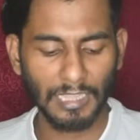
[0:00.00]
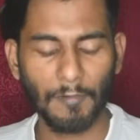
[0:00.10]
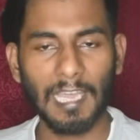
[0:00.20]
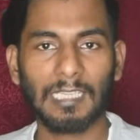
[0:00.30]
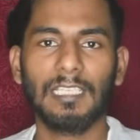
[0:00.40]
இந்த
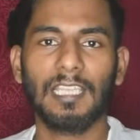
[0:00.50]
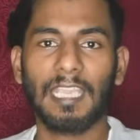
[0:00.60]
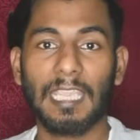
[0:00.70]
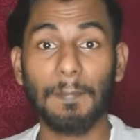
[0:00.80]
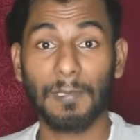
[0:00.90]
வாரத்துலேருந்து
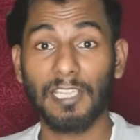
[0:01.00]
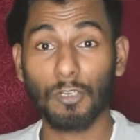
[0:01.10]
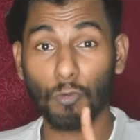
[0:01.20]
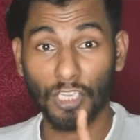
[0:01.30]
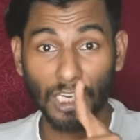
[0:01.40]
என் கேம்
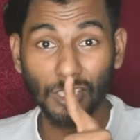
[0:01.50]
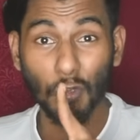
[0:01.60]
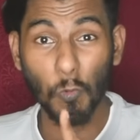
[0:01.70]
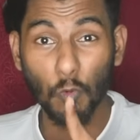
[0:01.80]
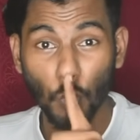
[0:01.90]
பிளேயருக்கும்
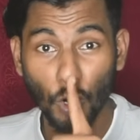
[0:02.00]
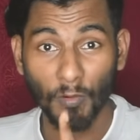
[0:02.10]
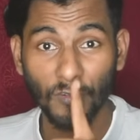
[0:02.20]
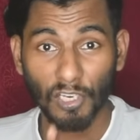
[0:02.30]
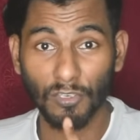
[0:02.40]
எனக்கும்
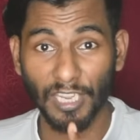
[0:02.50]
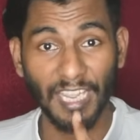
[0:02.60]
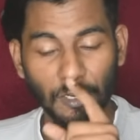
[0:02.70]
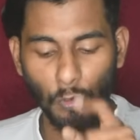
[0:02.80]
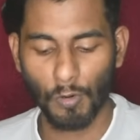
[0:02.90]
கோவம் வருங்க
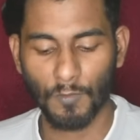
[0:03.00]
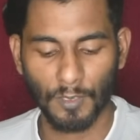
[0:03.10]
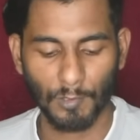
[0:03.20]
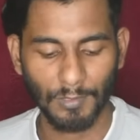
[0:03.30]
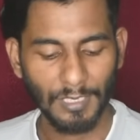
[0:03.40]
கோவம்
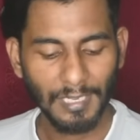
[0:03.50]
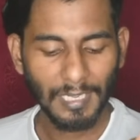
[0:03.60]
வரும்